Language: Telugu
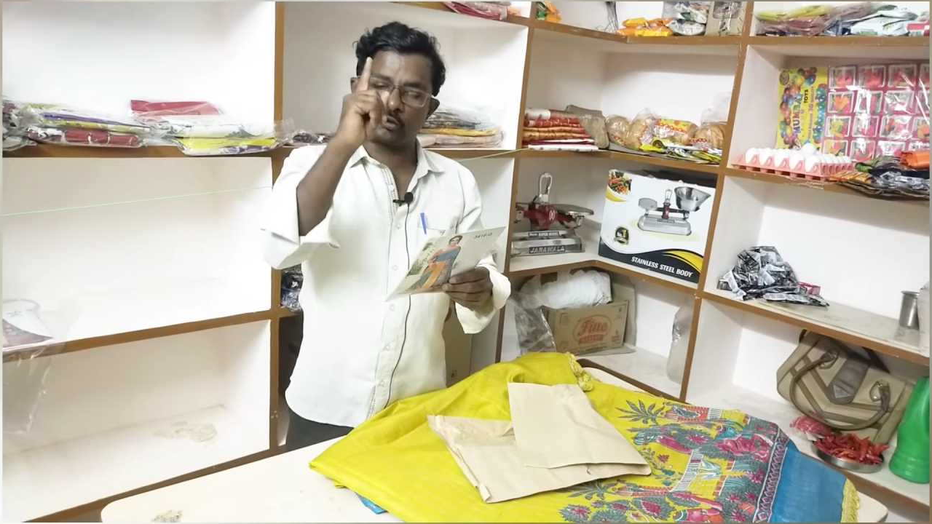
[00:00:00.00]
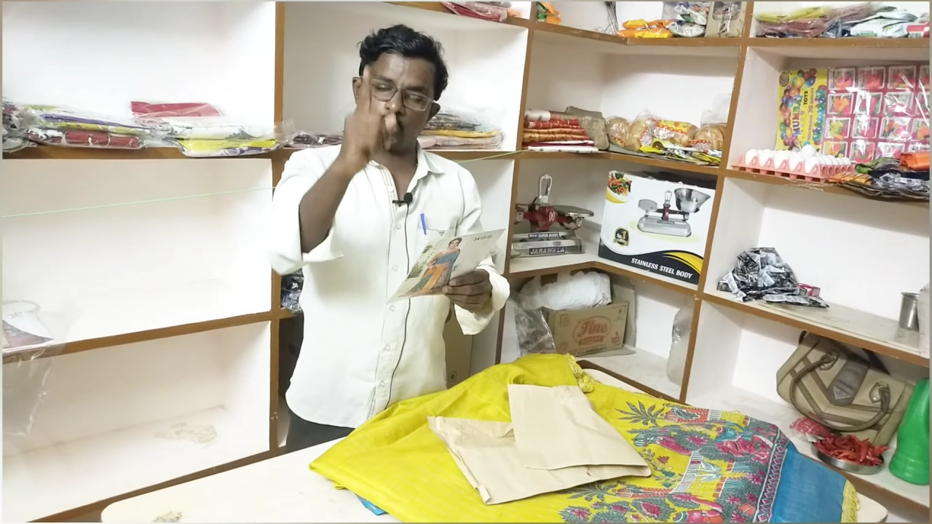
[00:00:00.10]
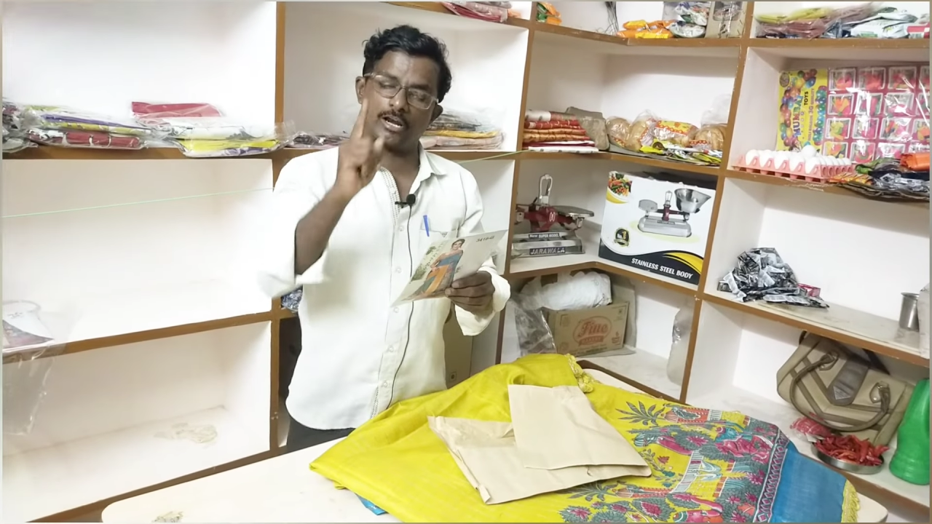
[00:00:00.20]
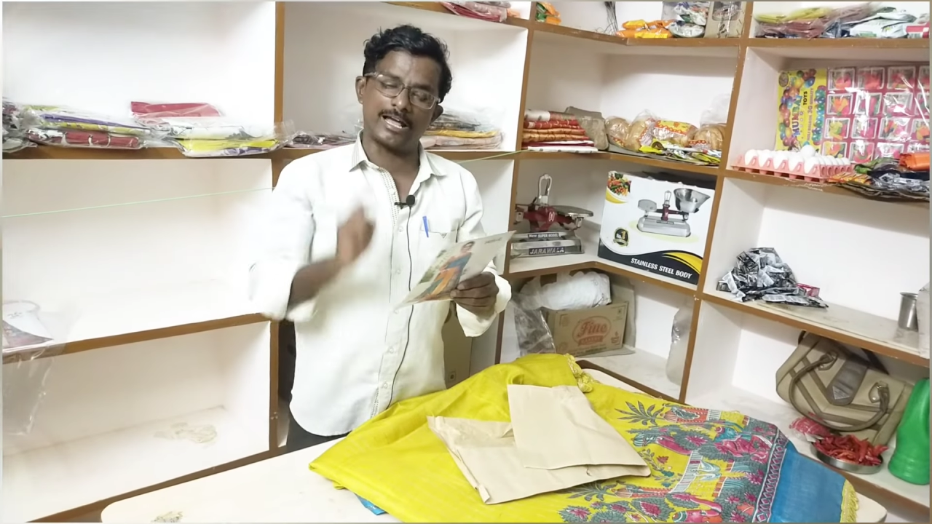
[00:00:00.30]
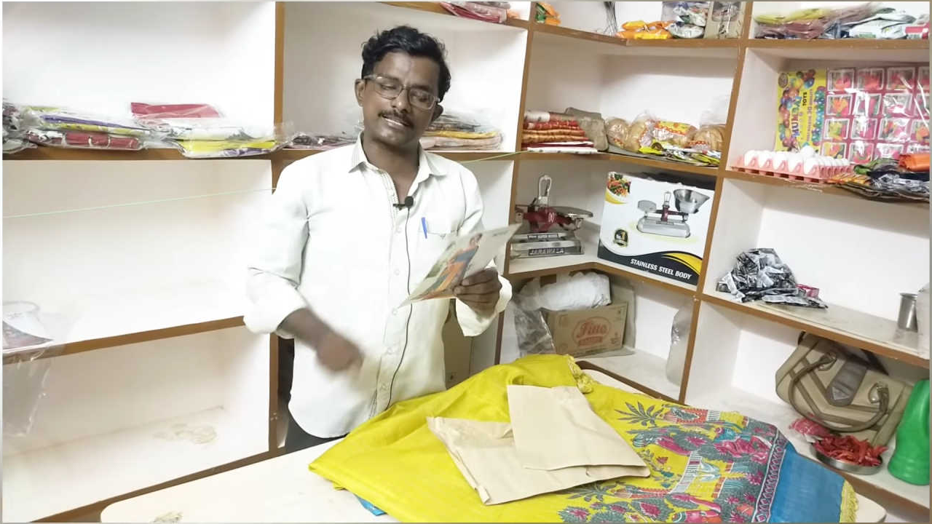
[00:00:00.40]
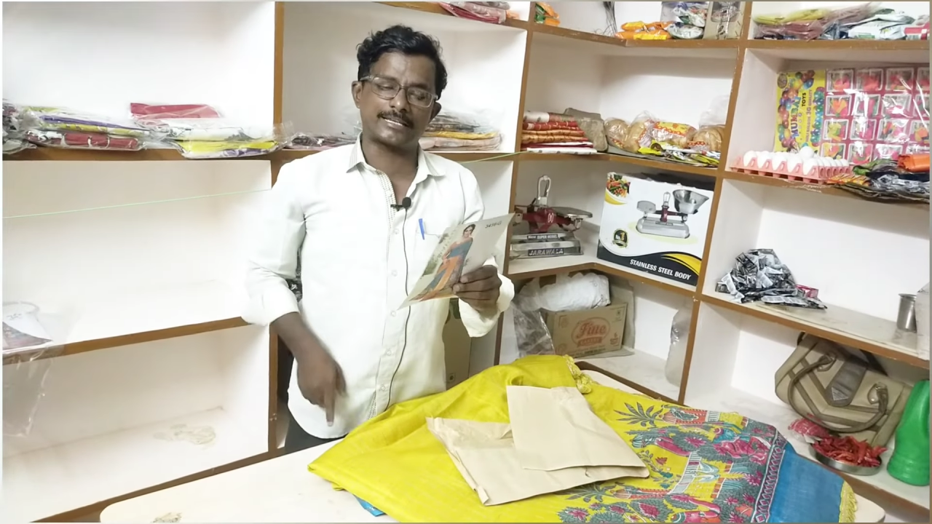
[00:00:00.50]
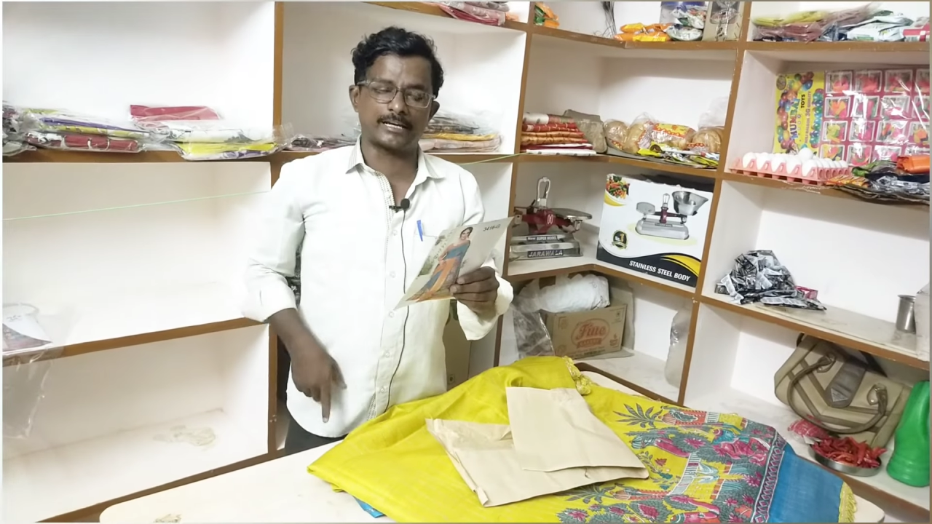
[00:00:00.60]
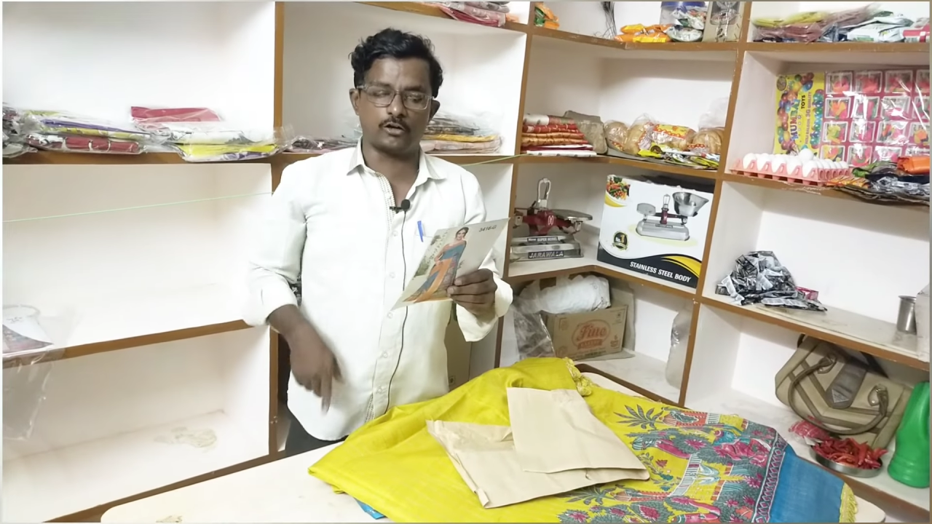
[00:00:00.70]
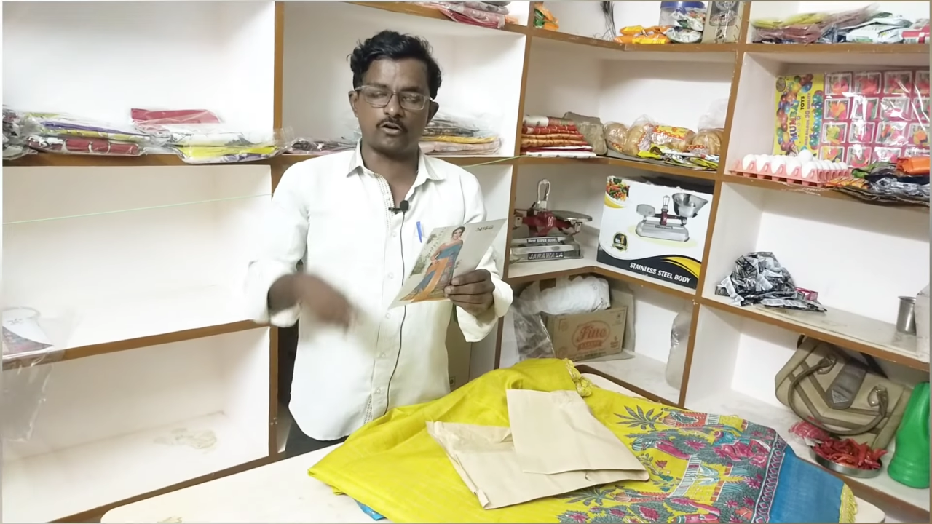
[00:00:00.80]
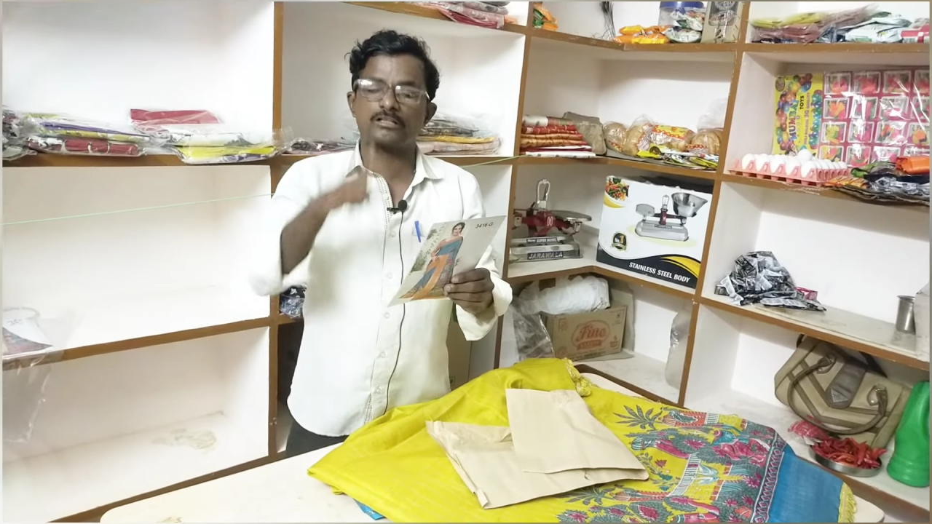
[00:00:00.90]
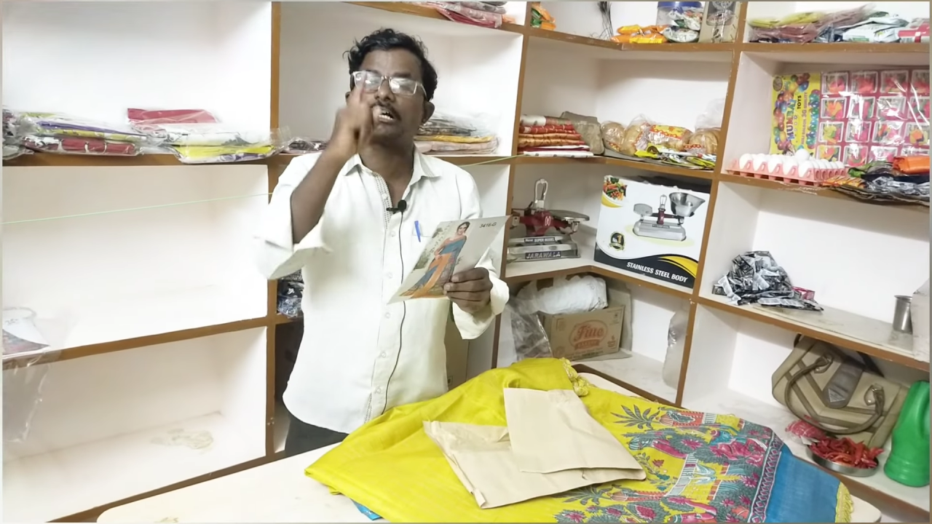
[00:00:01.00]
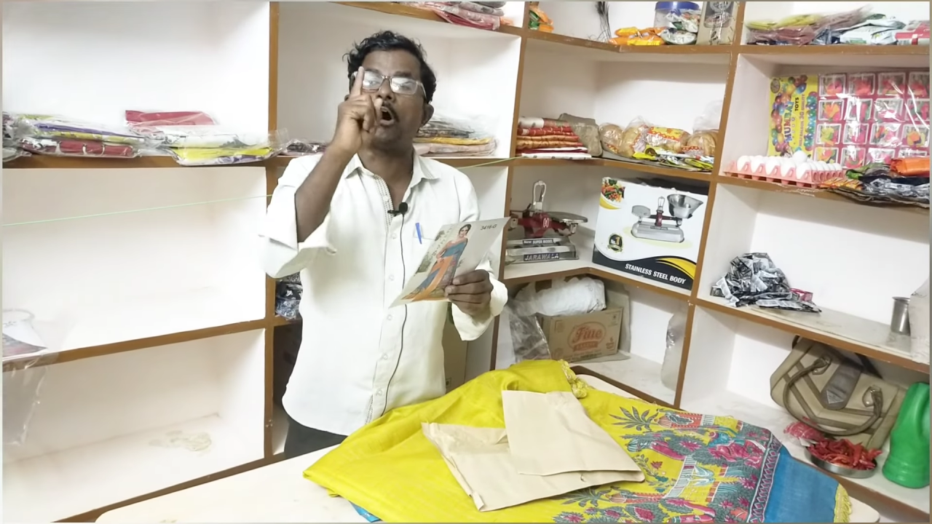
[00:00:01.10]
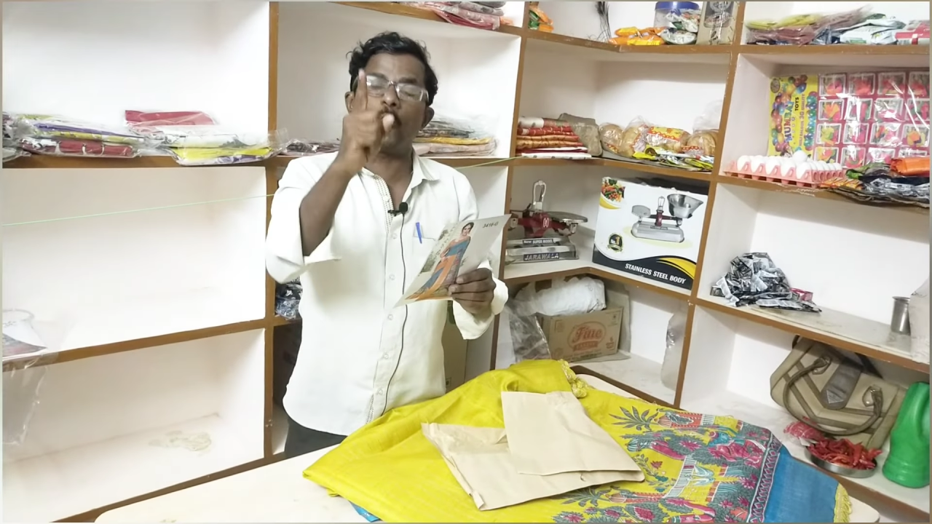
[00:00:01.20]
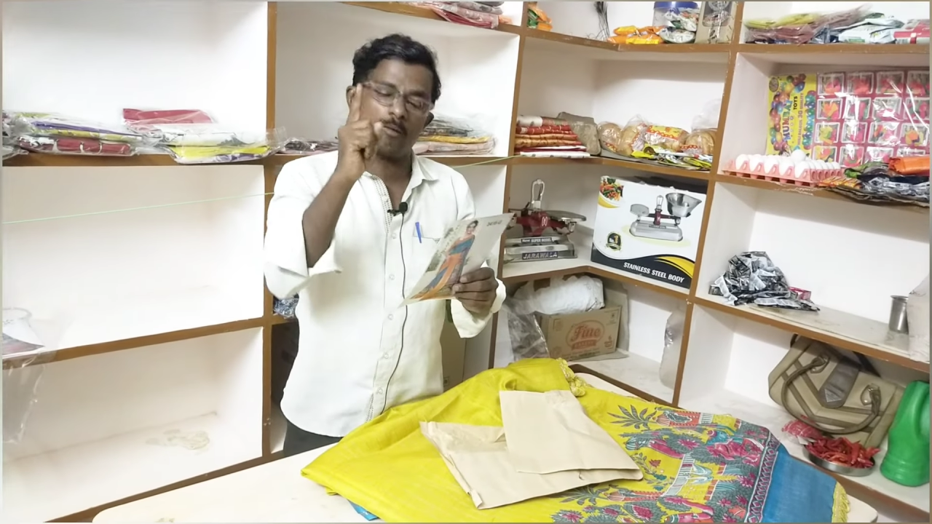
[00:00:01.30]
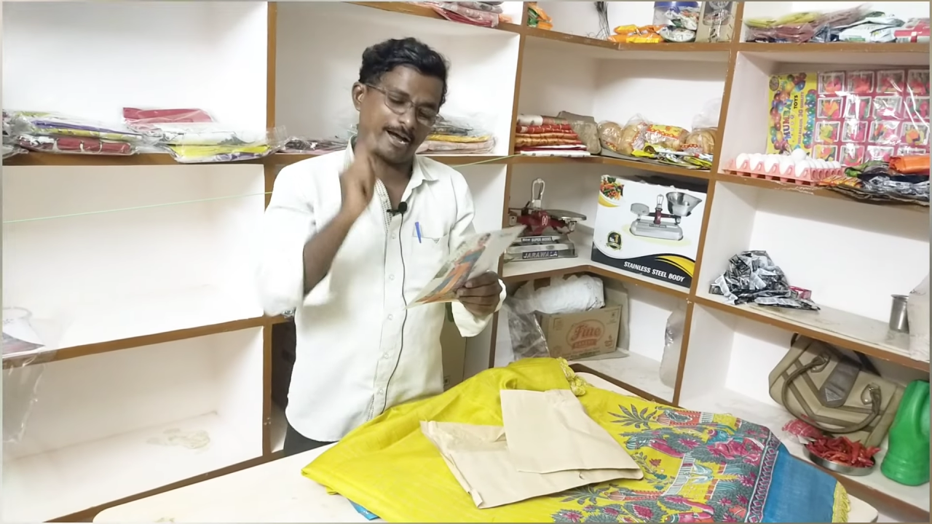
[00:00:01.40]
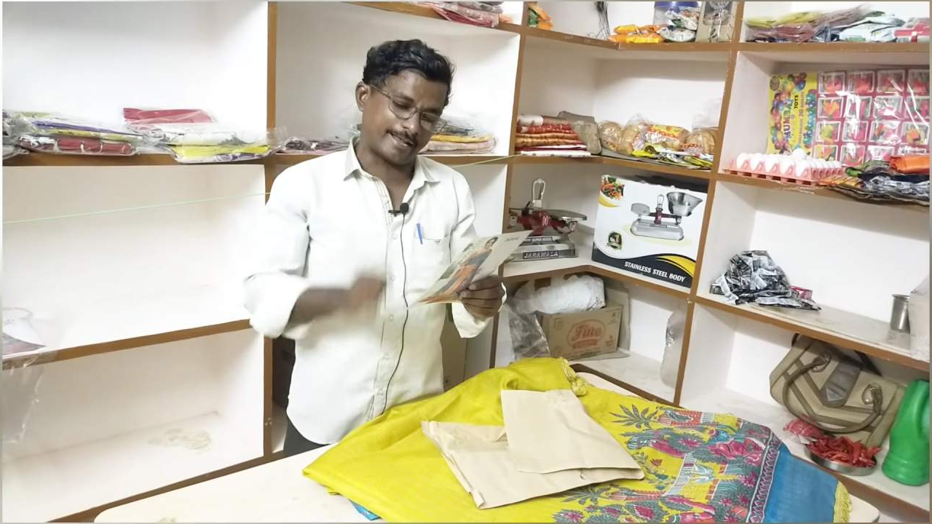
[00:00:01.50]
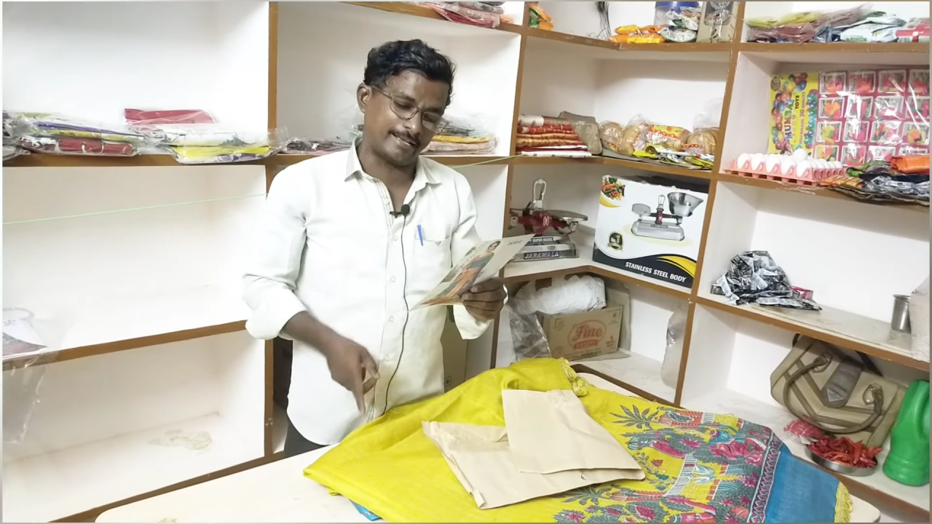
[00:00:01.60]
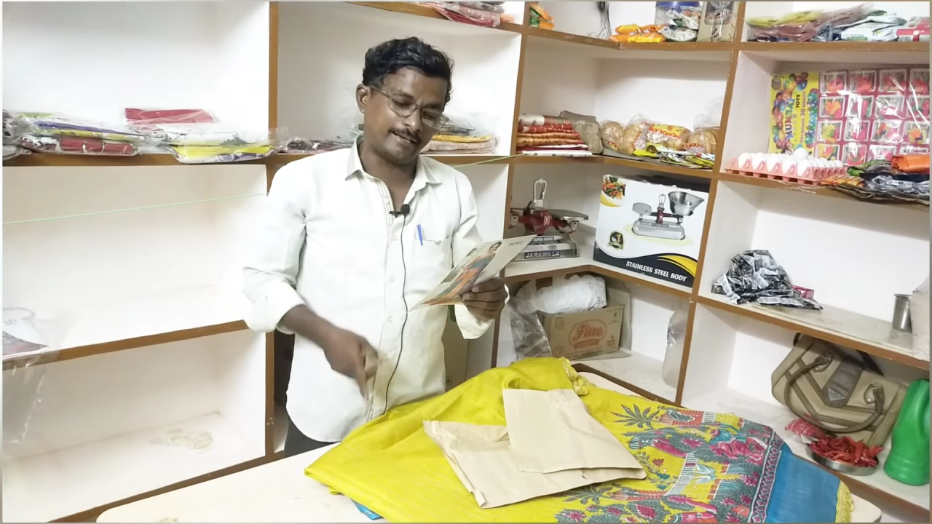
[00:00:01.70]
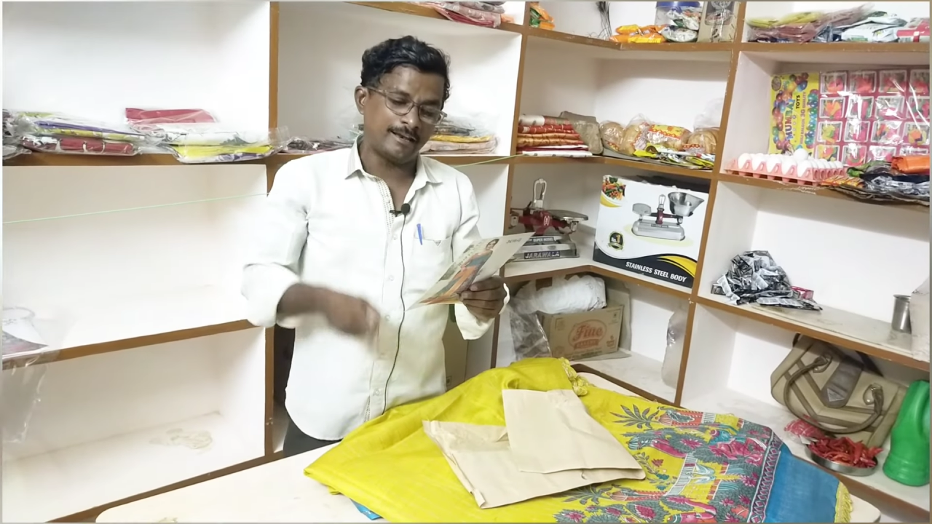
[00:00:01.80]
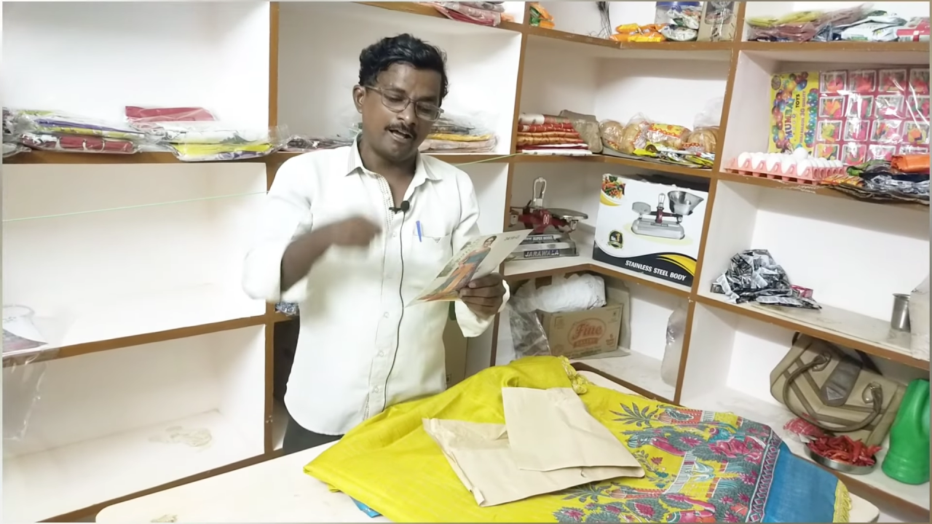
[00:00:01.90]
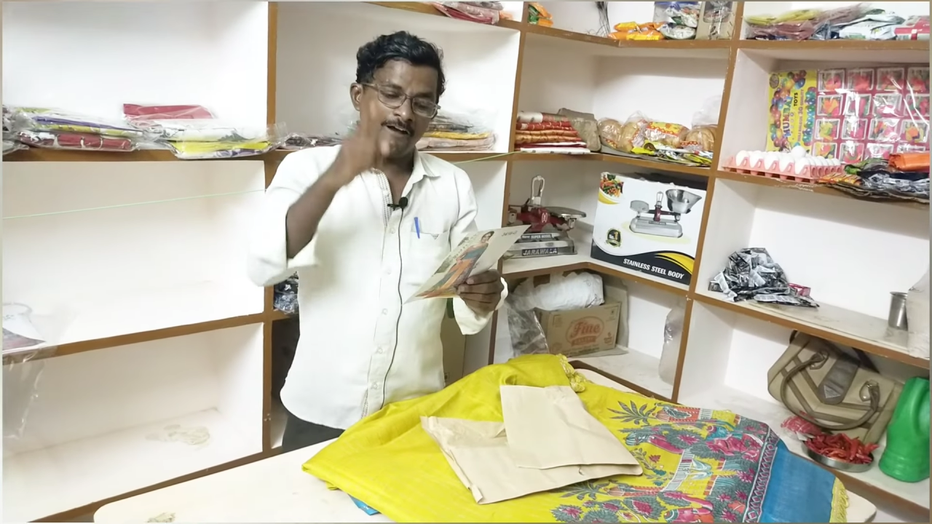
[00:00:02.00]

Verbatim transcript: డోలా చీరలు కౌ మోడల్